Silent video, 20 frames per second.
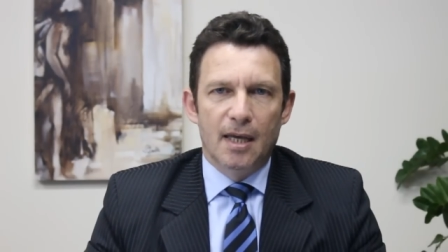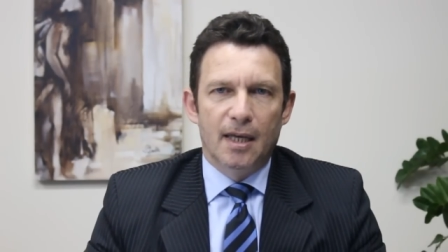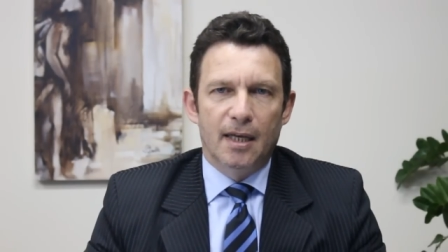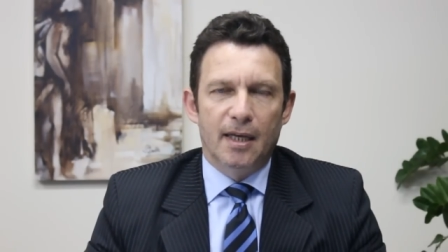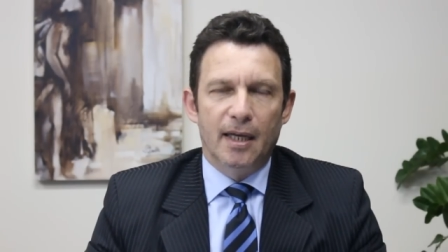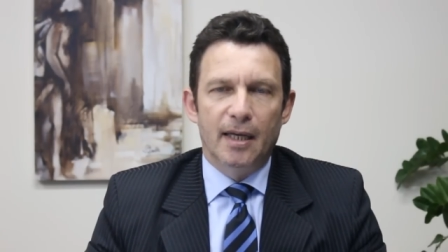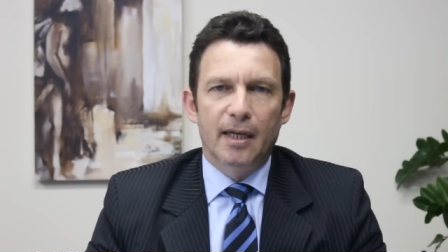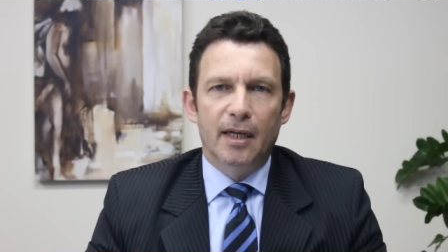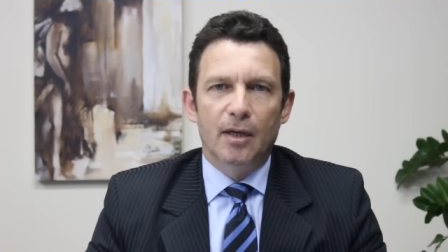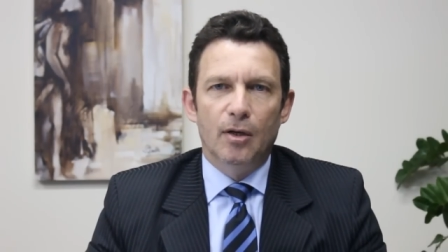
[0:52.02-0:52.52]

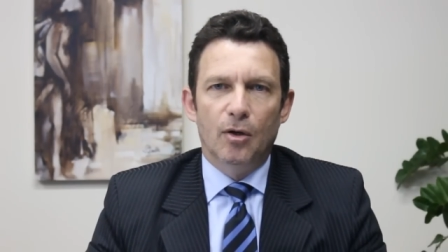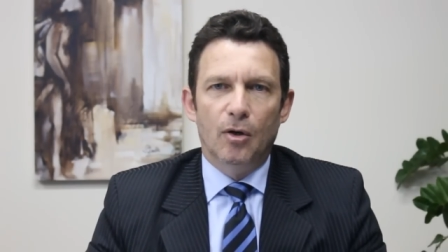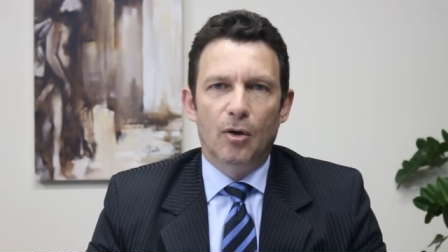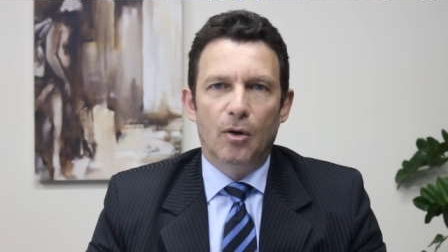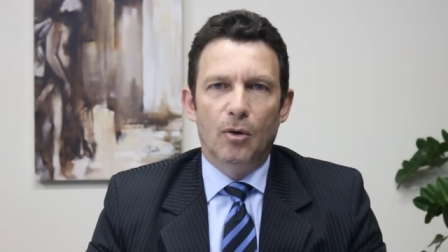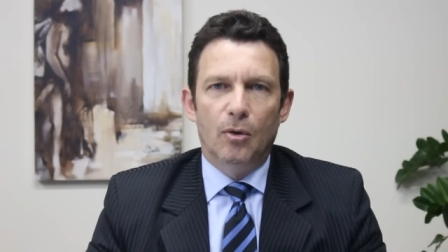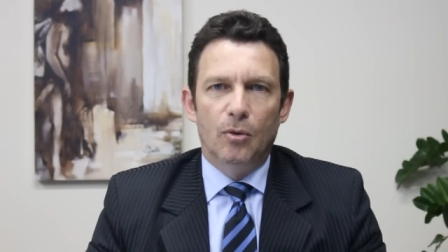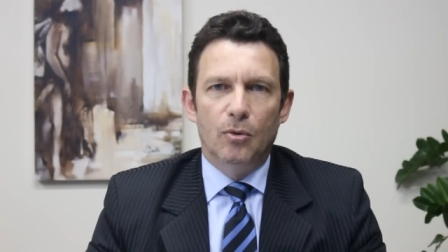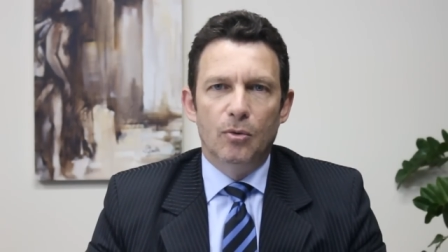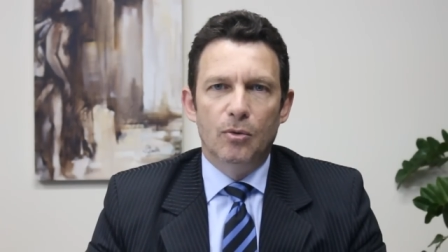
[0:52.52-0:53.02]

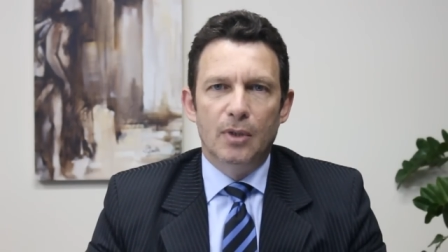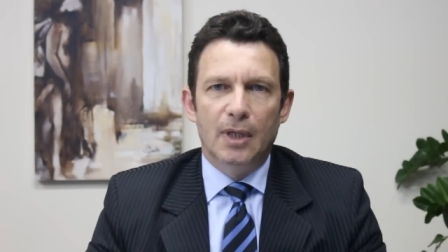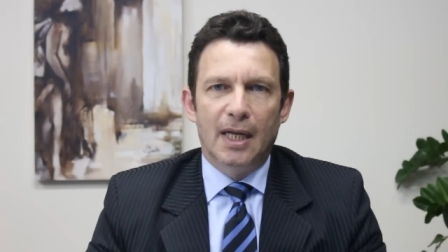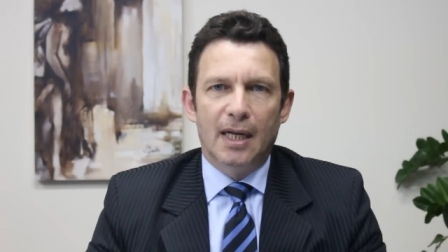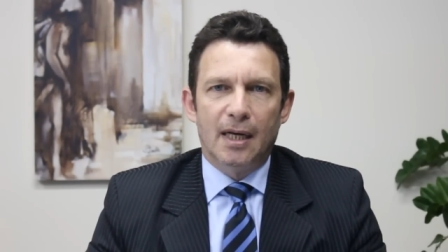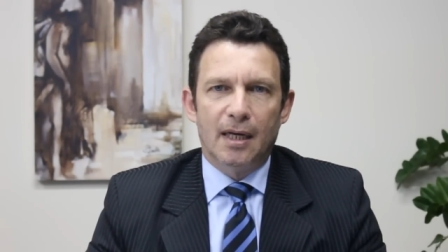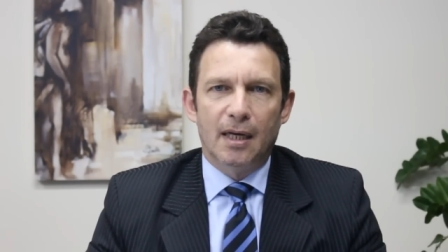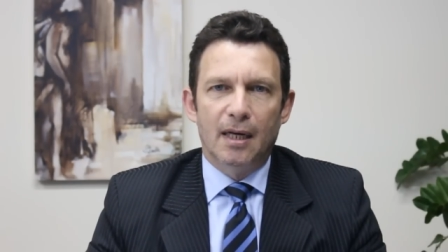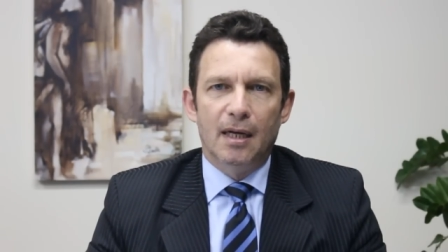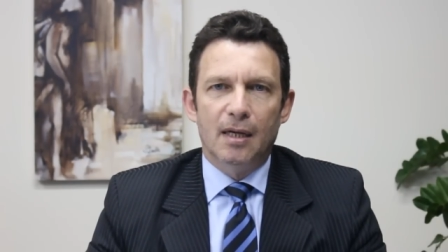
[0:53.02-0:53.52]
generó
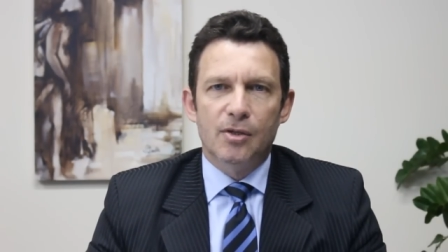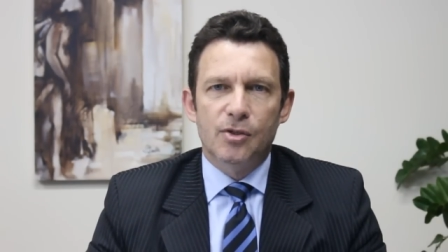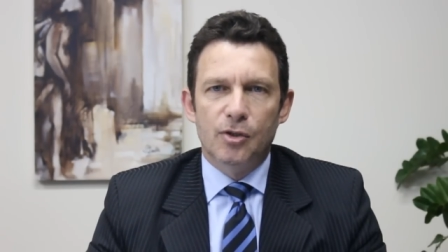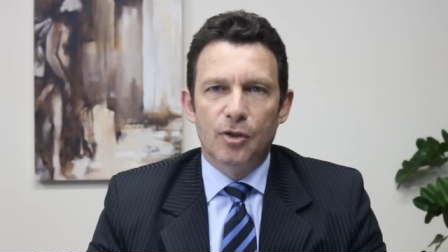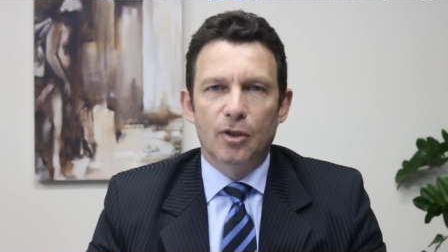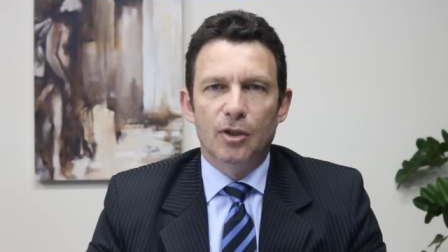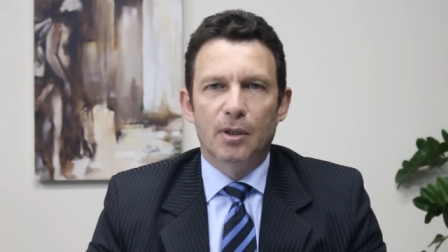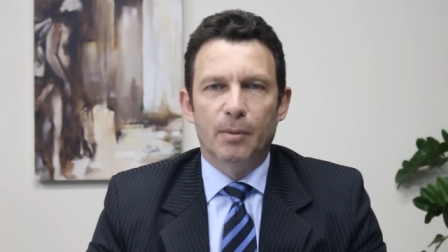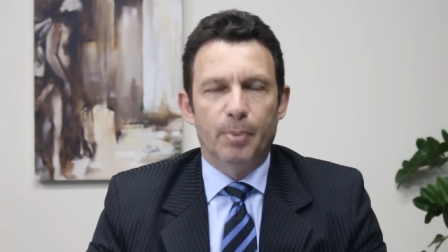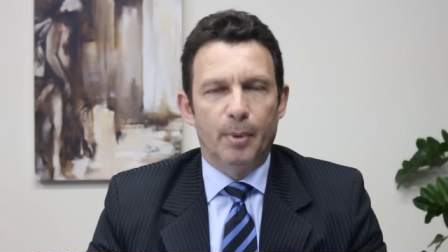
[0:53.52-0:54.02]
una
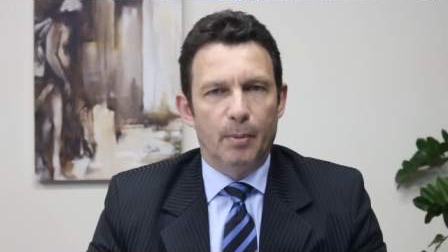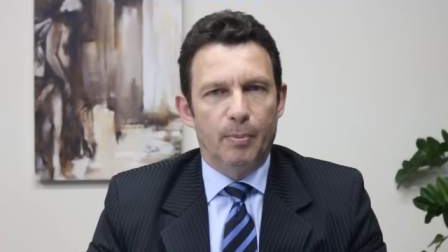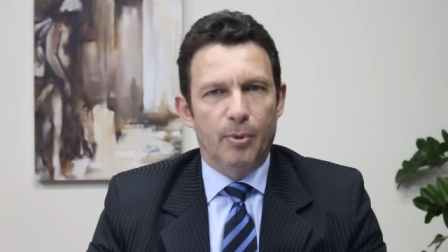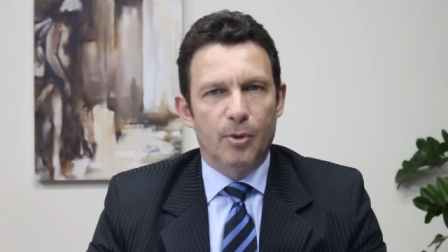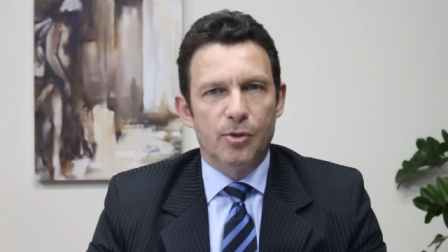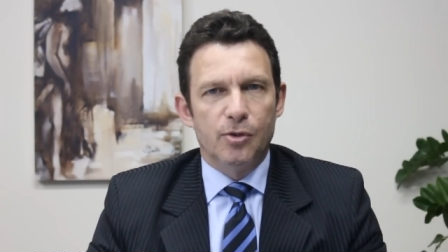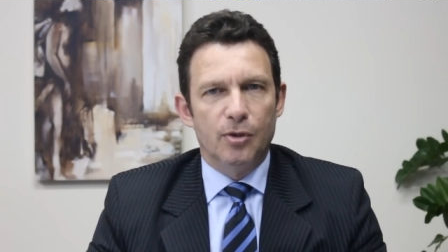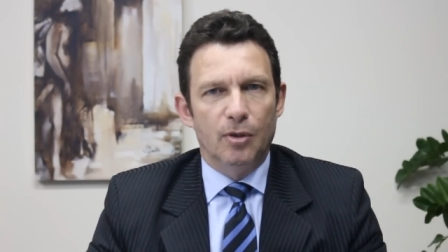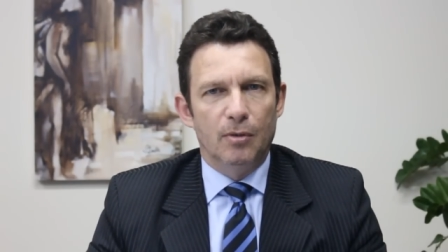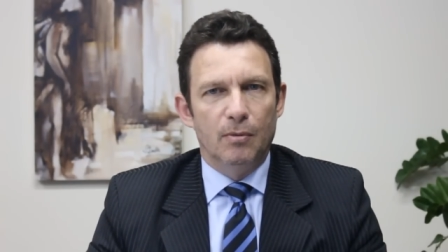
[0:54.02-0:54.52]
relación de
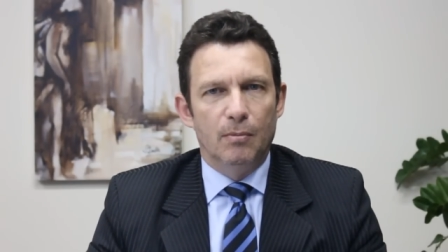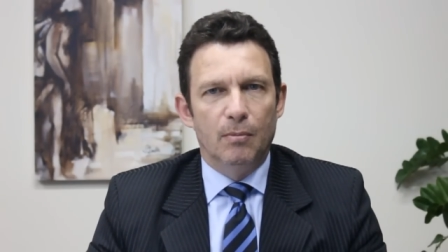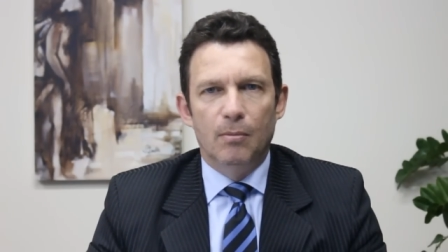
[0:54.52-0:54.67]
proporción